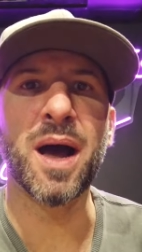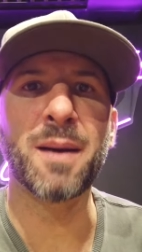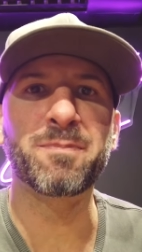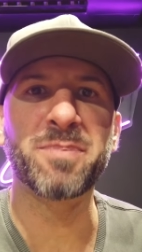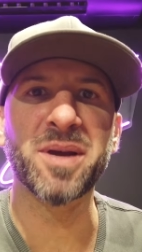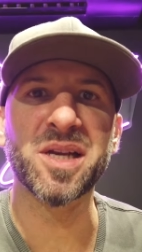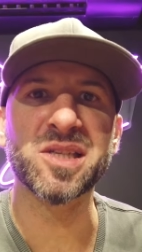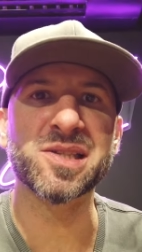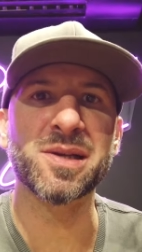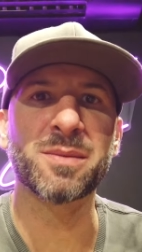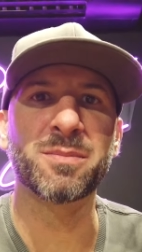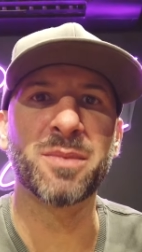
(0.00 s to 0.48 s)
a
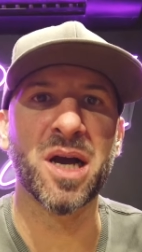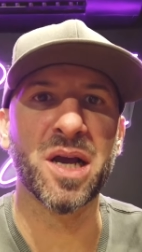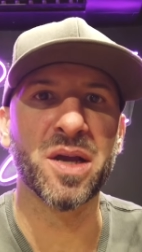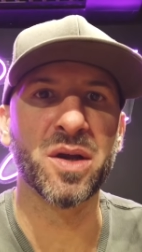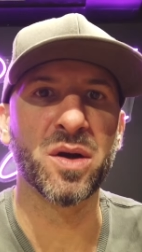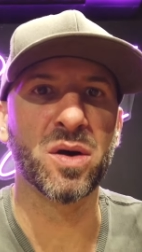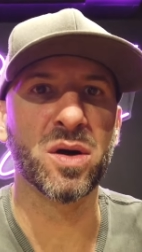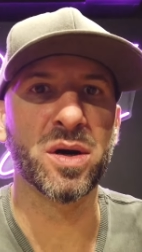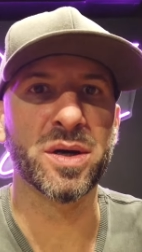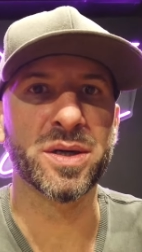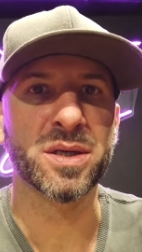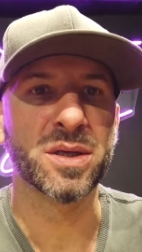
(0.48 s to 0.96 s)
peça
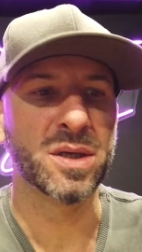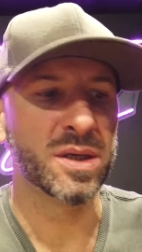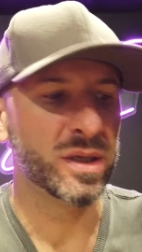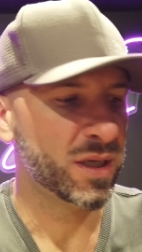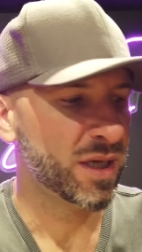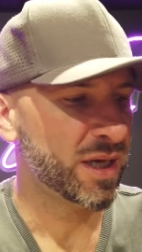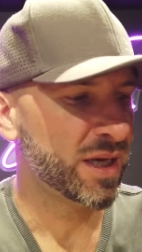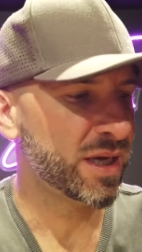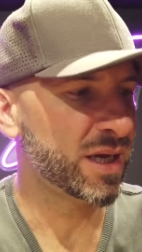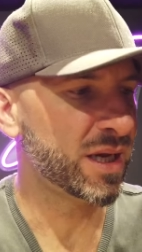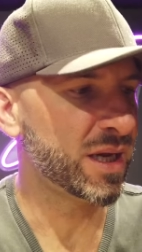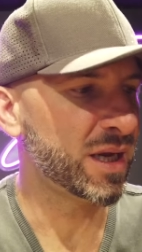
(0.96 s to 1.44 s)
maior,
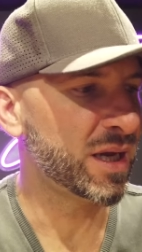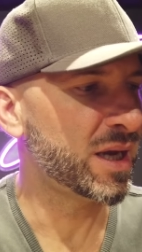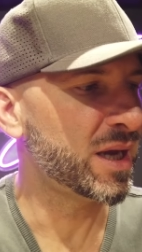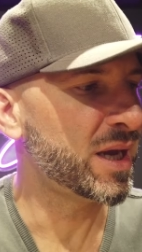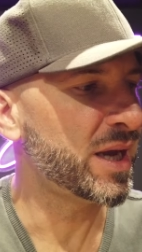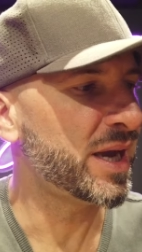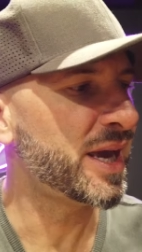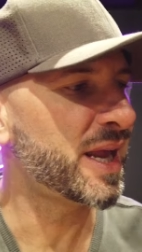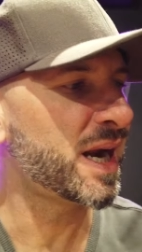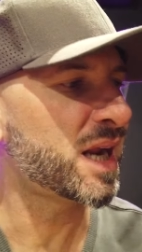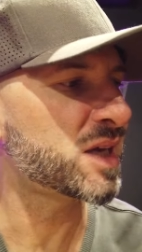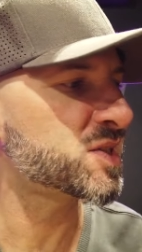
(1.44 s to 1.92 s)

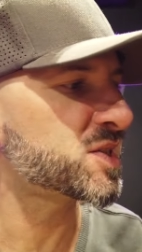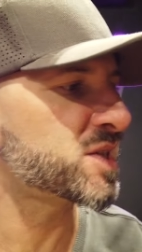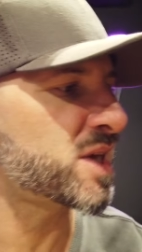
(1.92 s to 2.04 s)
é, ela